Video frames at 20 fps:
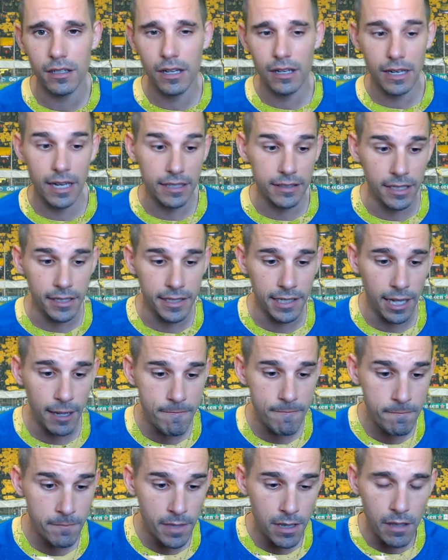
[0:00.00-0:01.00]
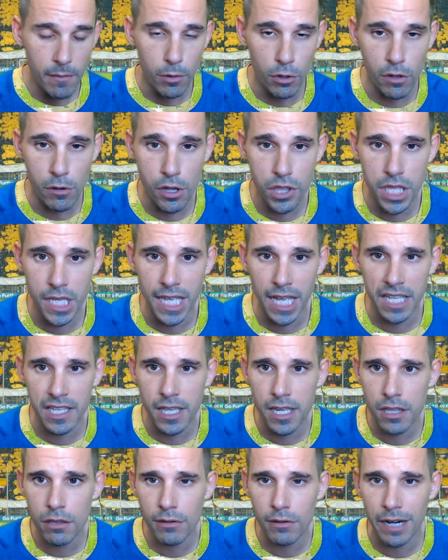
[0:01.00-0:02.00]
La tenía. Pero debo decir que
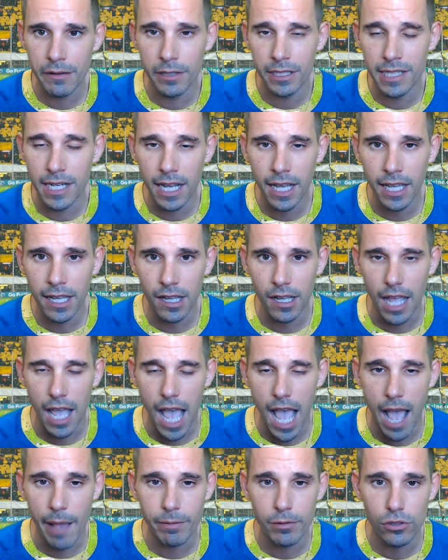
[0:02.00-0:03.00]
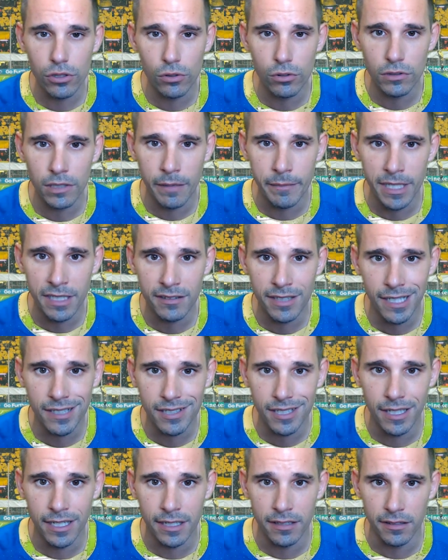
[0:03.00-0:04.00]
ayer hizo un arbitraje absolutamente
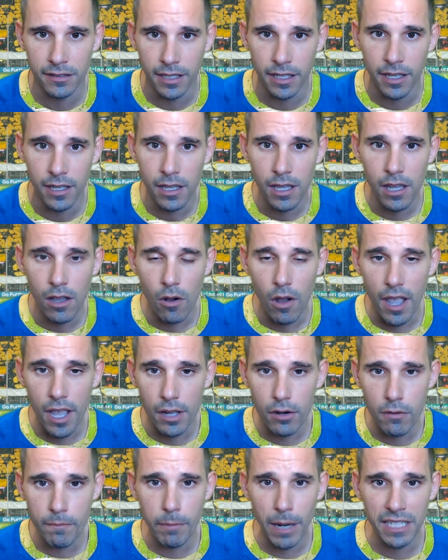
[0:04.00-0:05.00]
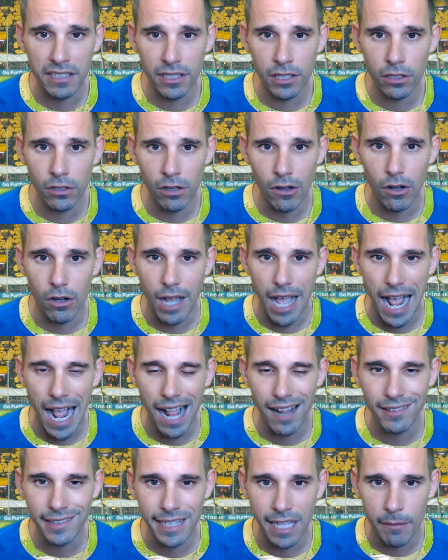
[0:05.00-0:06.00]
excelente. En un partido
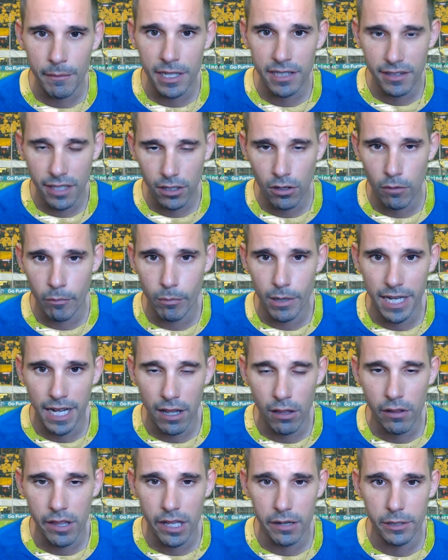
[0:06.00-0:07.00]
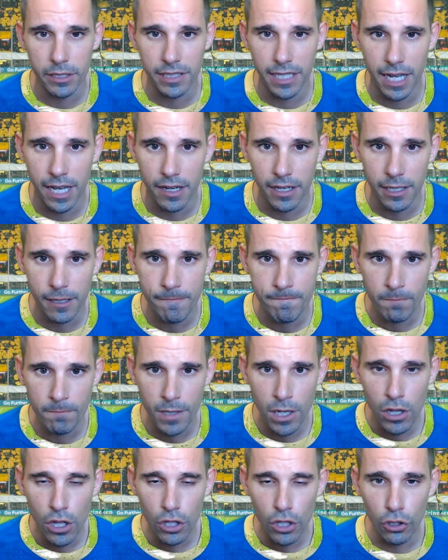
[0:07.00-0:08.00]
altamente complicado de arbitrar, ¿eh?
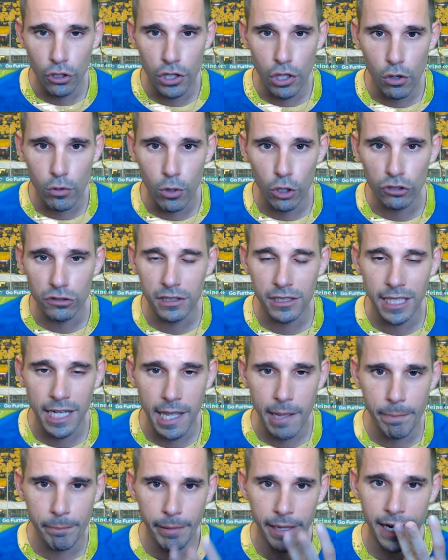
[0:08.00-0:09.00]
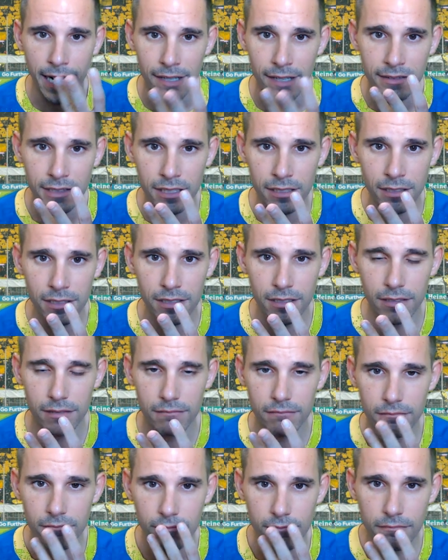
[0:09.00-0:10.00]
Donde hubo tres penaltis,
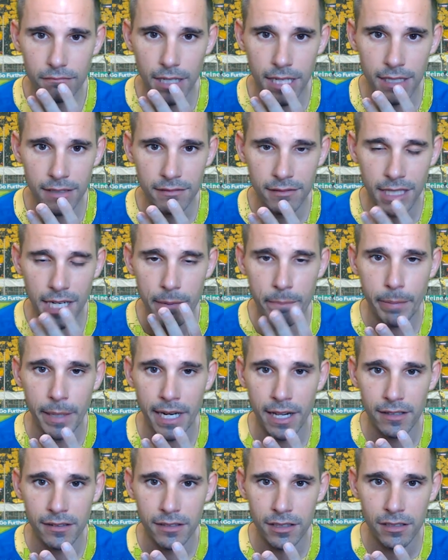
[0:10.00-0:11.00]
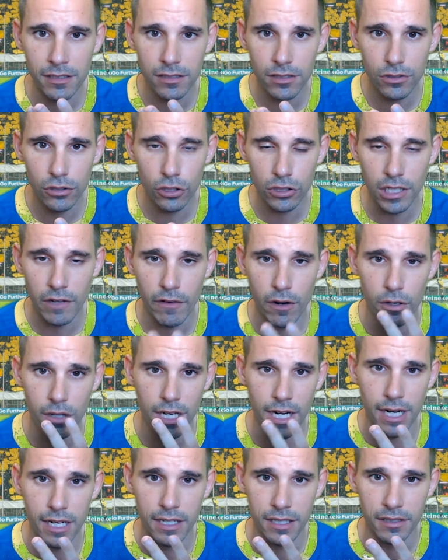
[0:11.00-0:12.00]
¿vale? Tres penaltis, dos a favor del
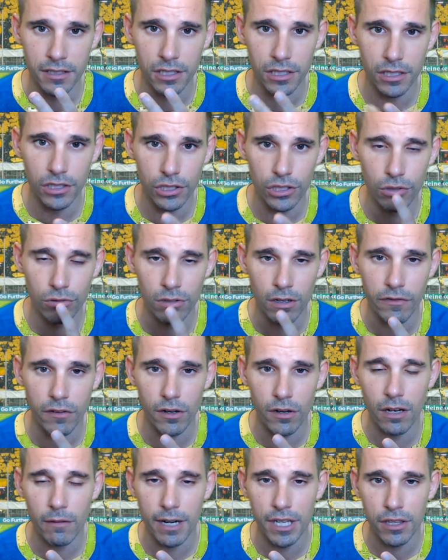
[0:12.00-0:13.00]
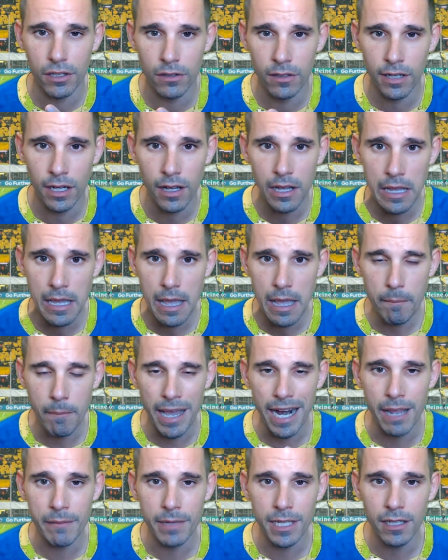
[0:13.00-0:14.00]
Atleti y uno a favor del Barcelona.
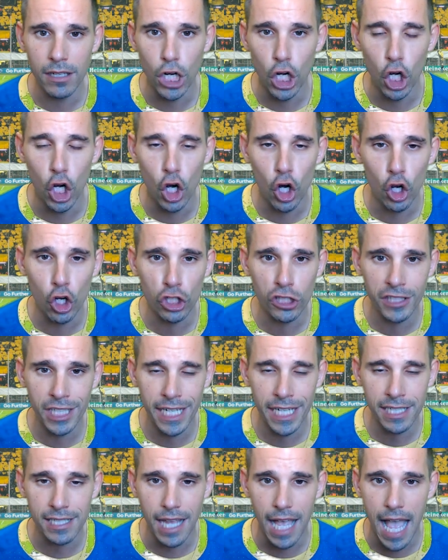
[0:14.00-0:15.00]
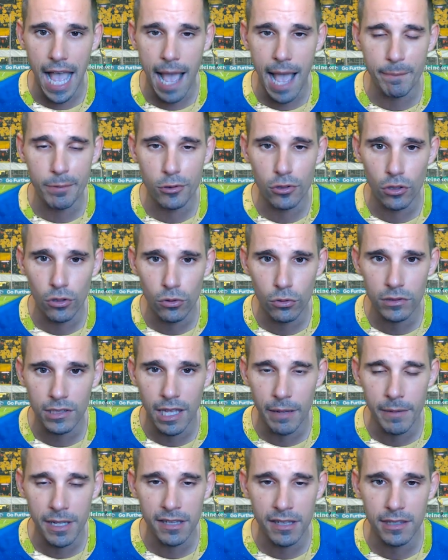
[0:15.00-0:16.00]
Para mí, los tres
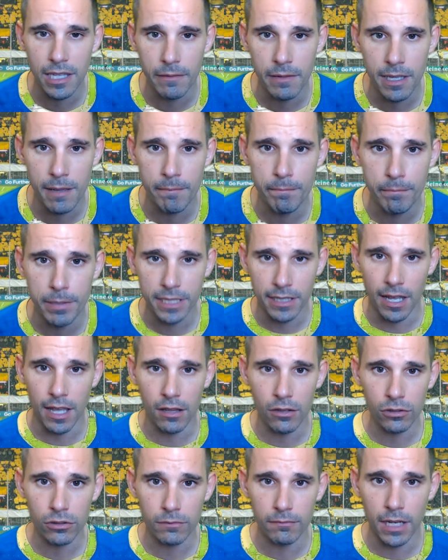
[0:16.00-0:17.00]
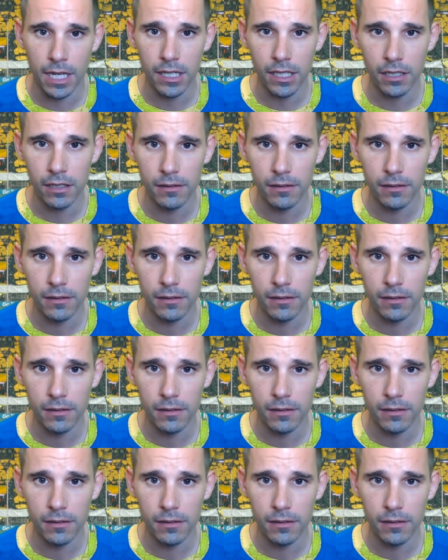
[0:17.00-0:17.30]
absolutamente bien pitados, ¿vale?